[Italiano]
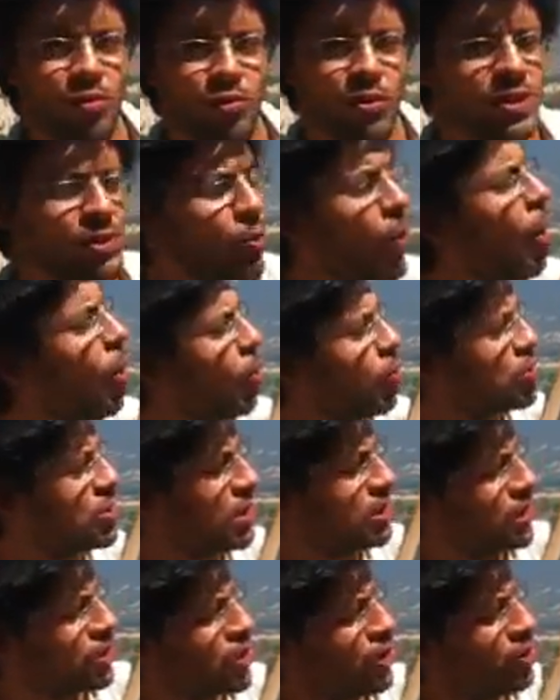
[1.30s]
fuori luogo,
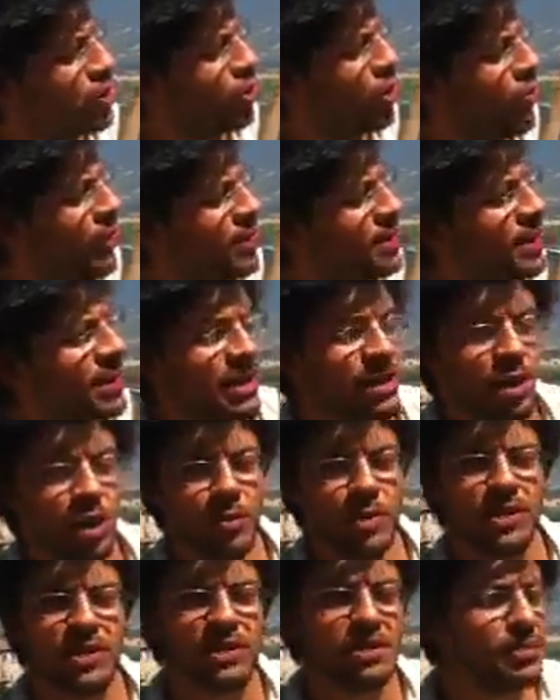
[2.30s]
790
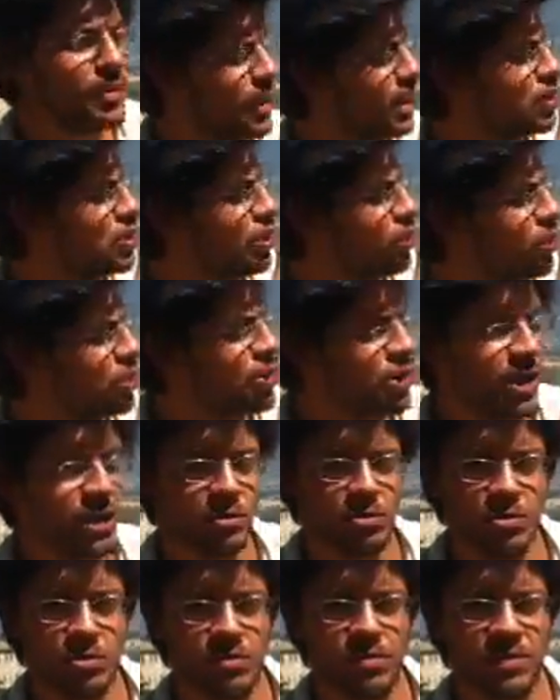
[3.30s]
km di
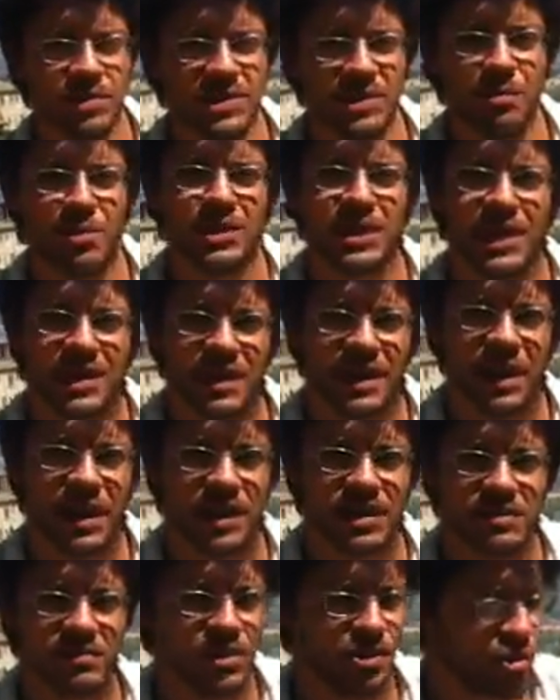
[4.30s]
1500. Siamo ad
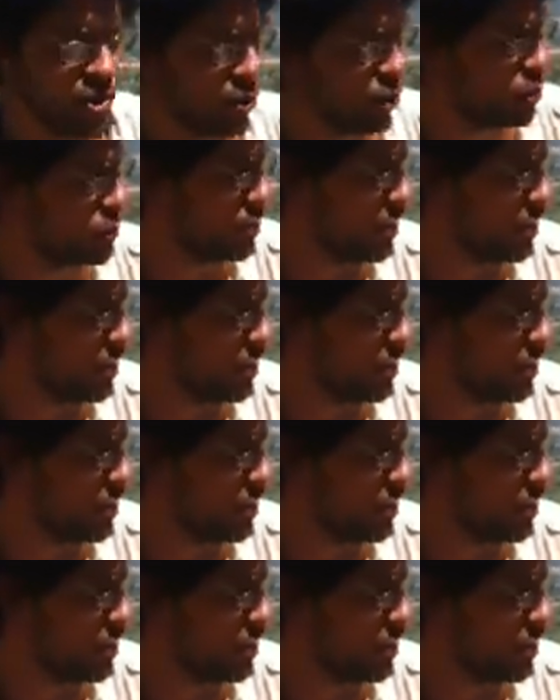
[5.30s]
Anghiari, vicino ad